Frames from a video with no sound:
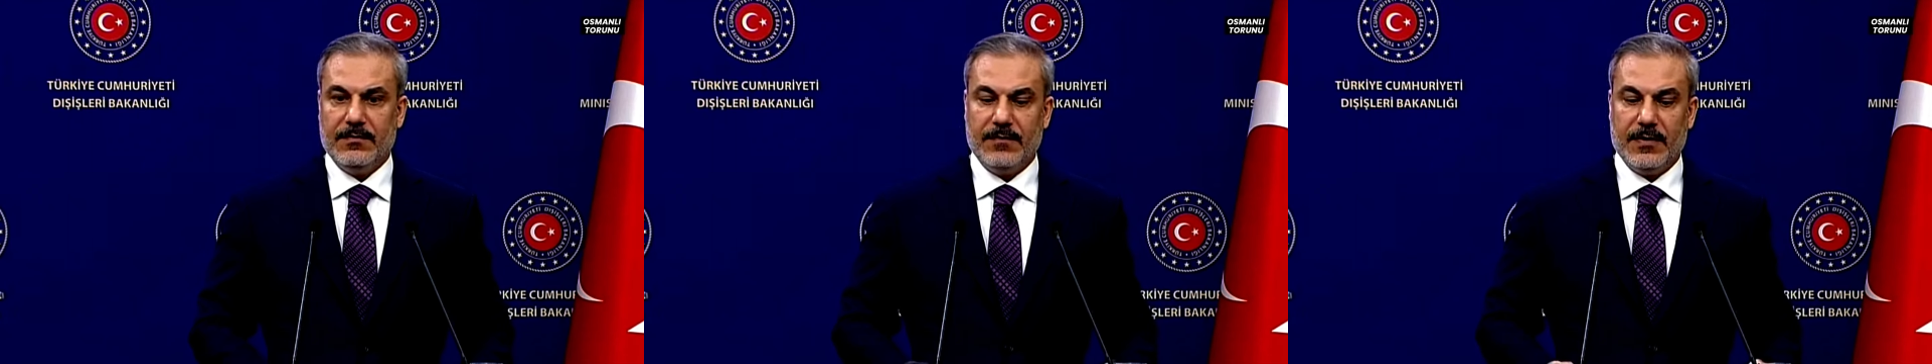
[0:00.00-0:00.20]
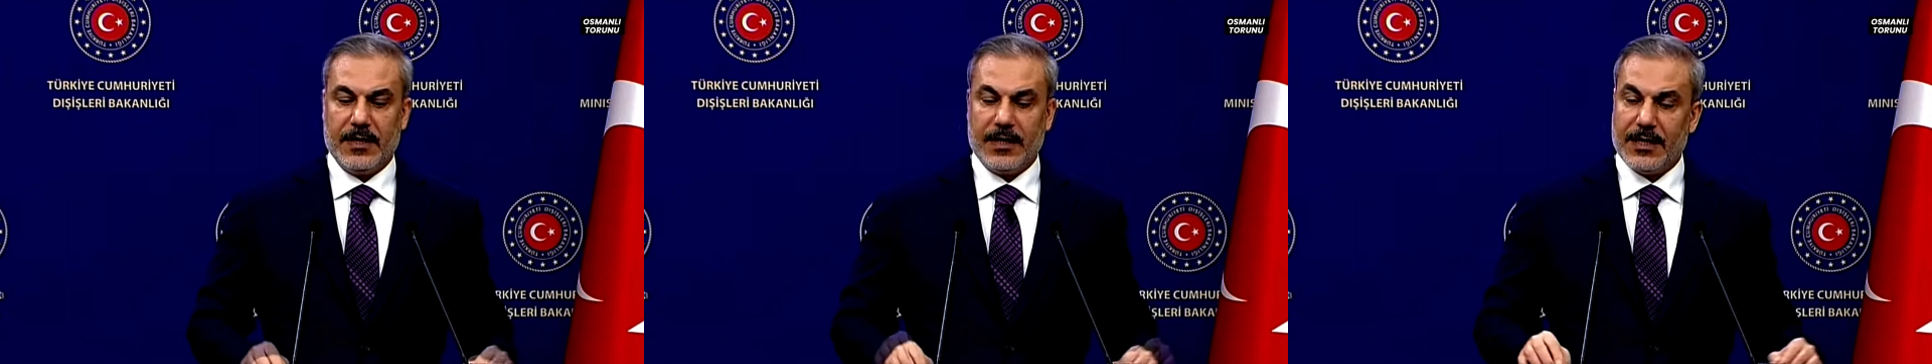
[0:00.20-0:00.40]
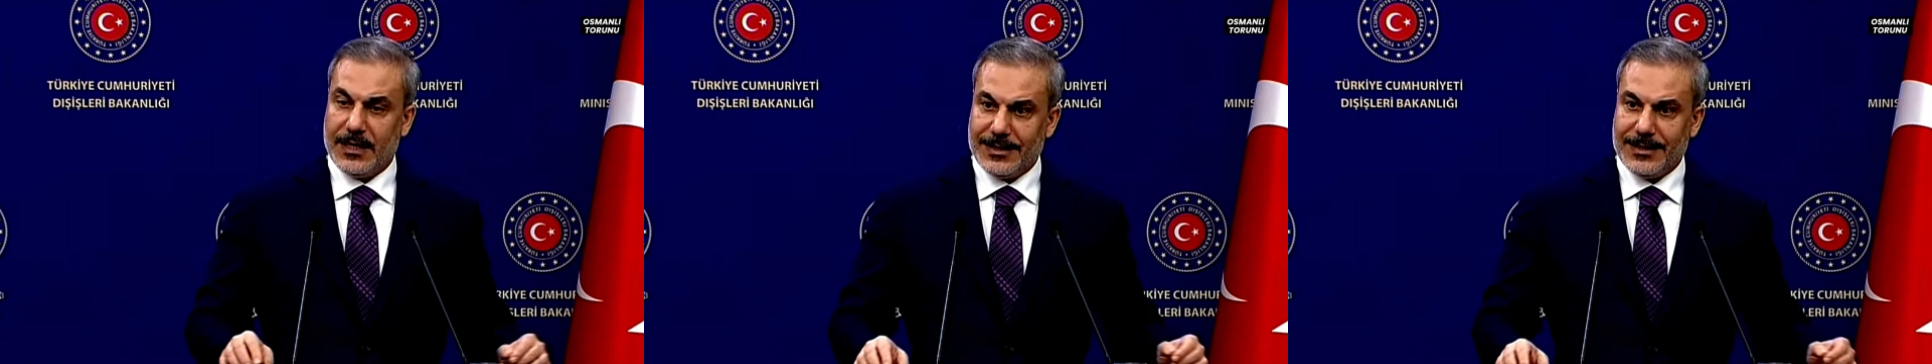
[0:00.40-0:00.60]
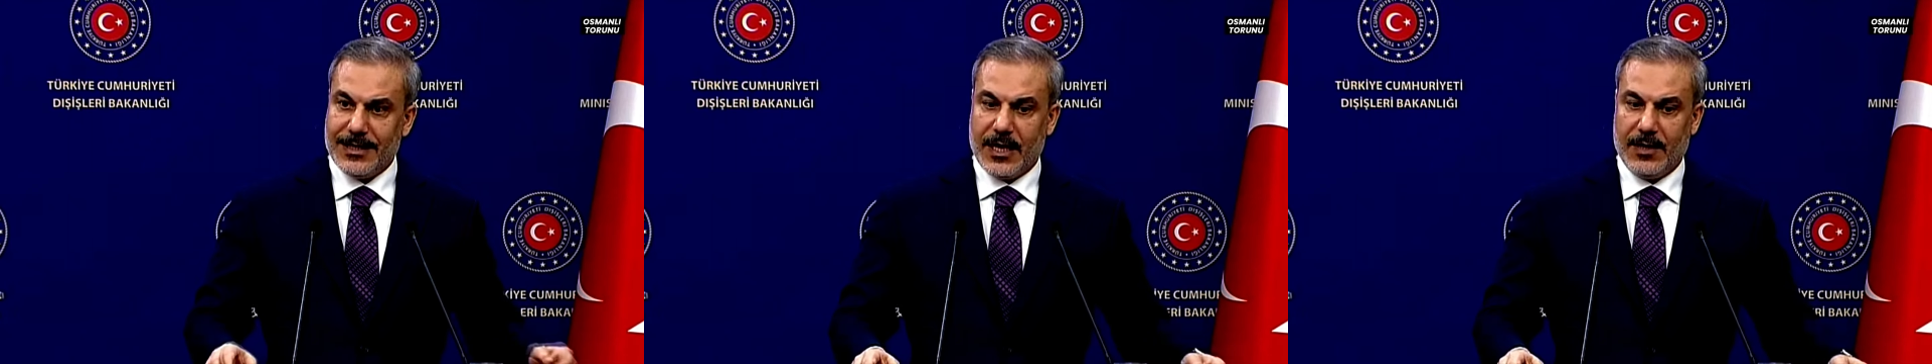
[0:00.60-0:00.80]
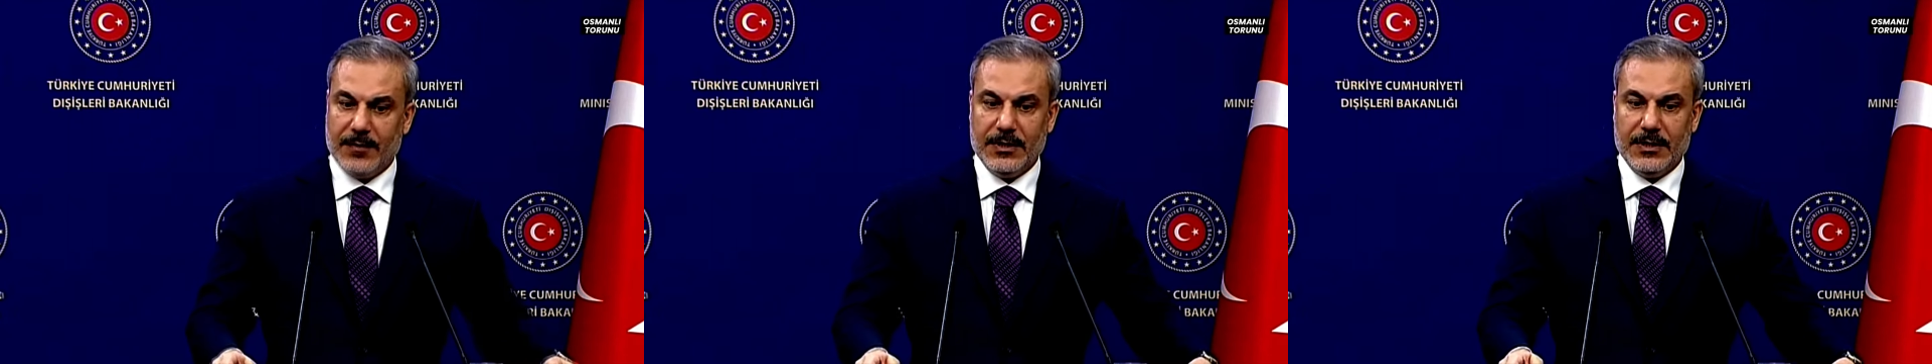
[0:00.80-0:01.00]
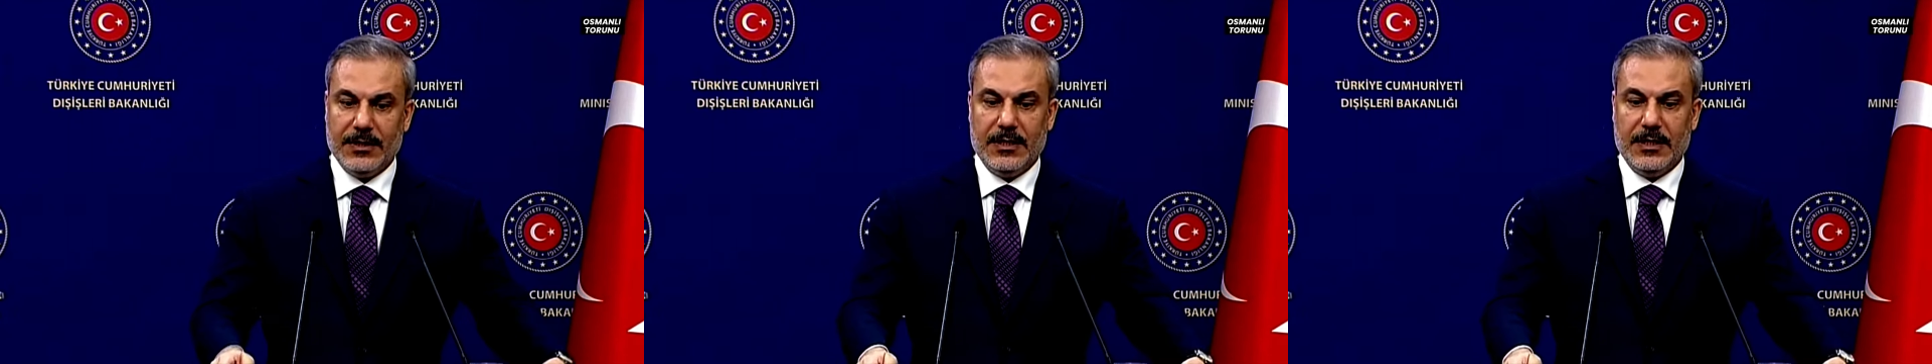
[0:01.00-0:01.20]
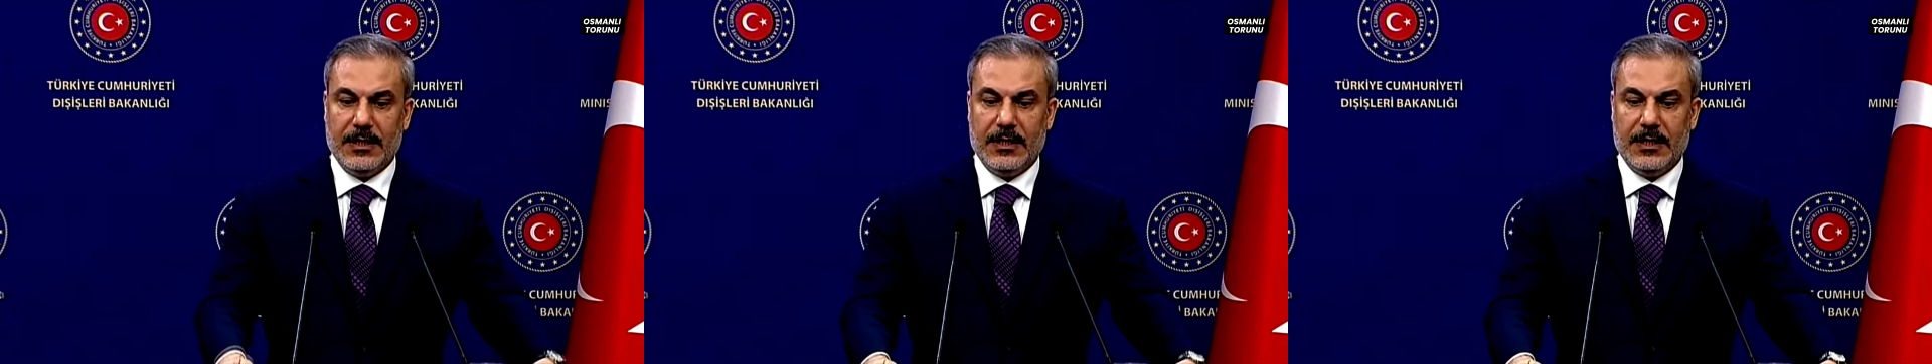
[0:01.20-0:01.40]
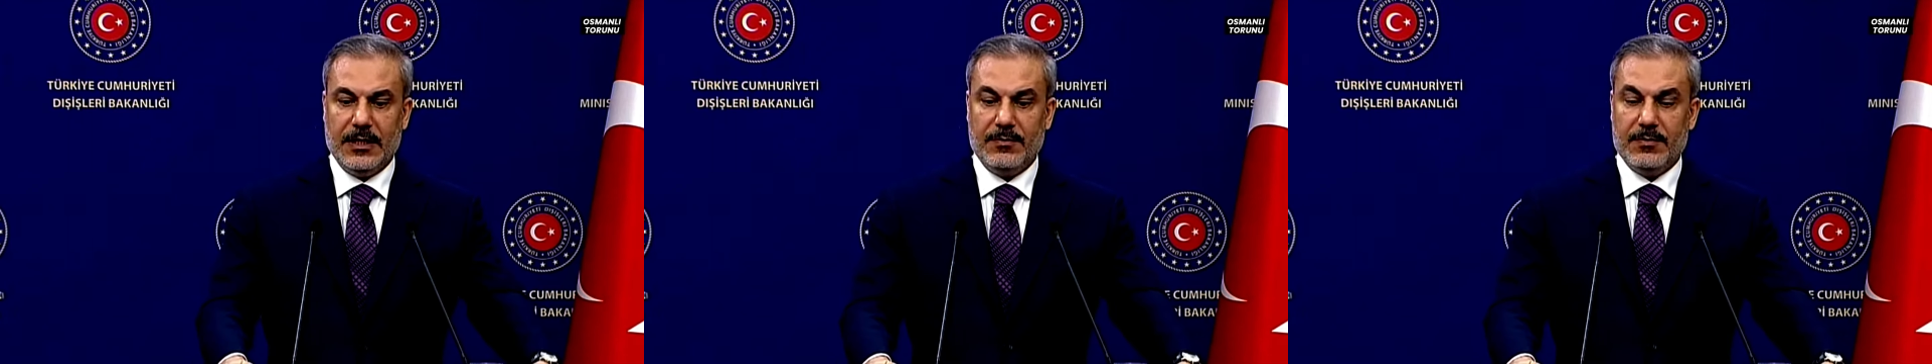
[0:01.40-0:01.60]
ve katliamın
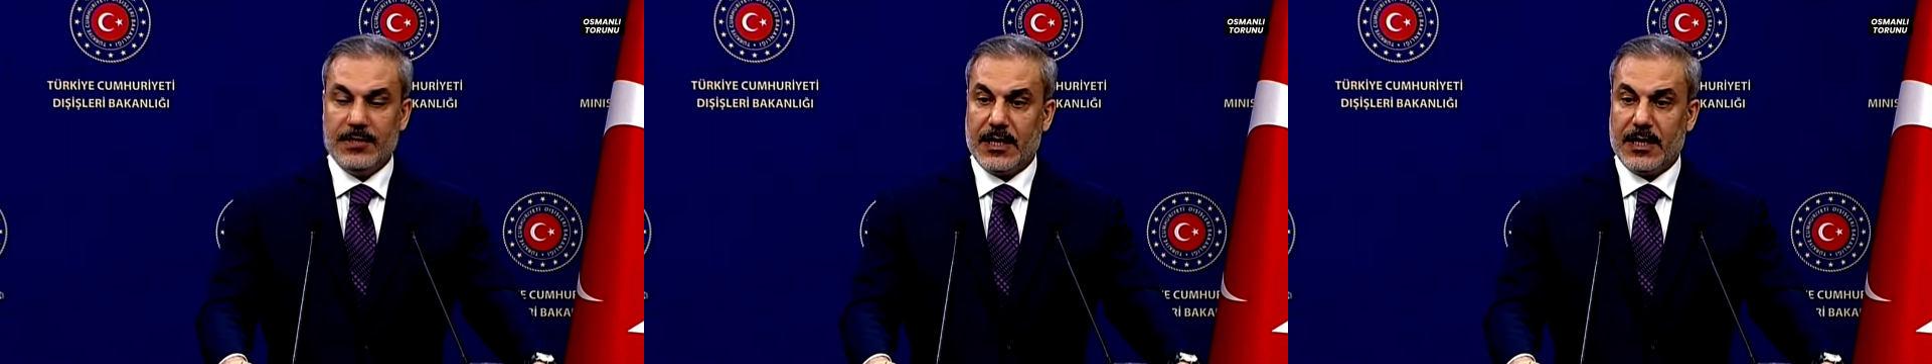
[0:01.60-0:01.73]
e,